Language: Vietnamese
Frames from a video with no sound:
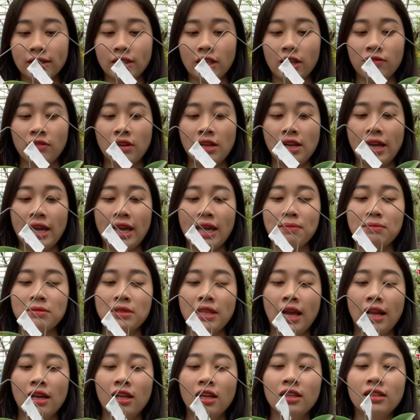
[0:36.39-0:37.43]
tại vì là em
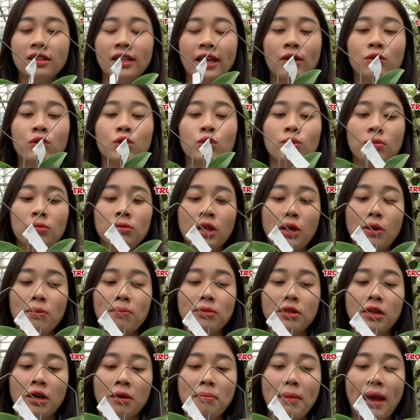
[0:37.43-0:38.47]
đã lên theo theo
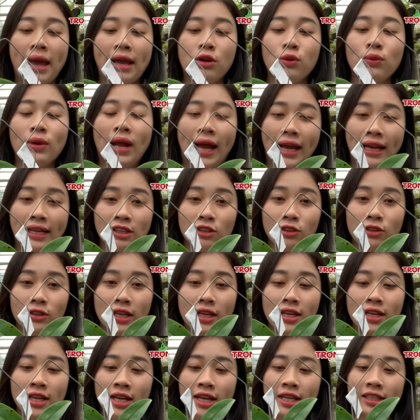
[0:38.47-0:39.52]
những mã ưu đãi rồi
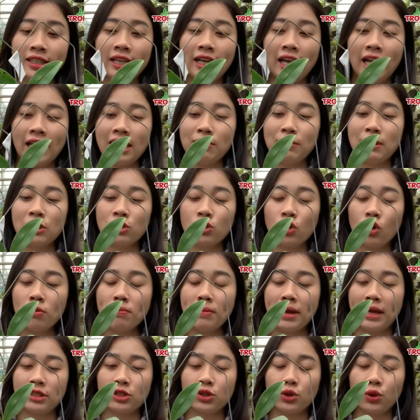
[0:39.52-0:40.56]
á thì cả nhà mình chốt
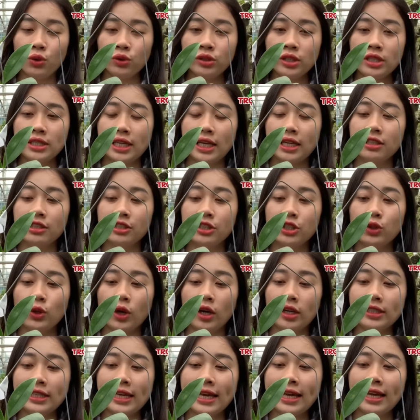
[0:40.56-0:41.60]
mã số thì sẽ gửi
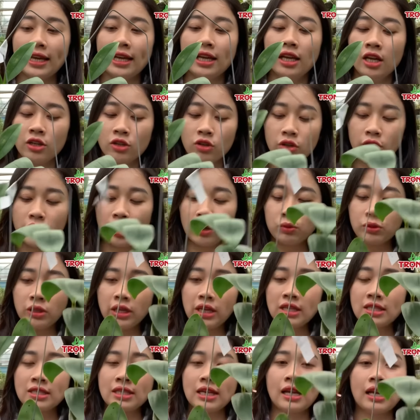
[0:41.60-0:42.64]
chuẩn nha. Rồi đầu
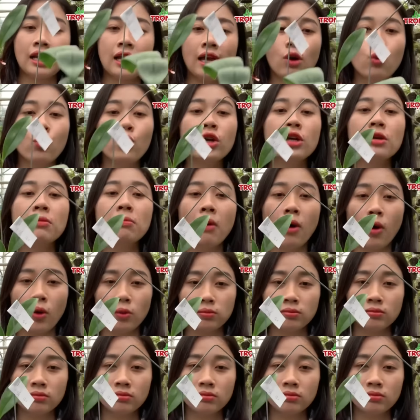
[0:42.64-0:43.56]
tiên sẽ là Q một.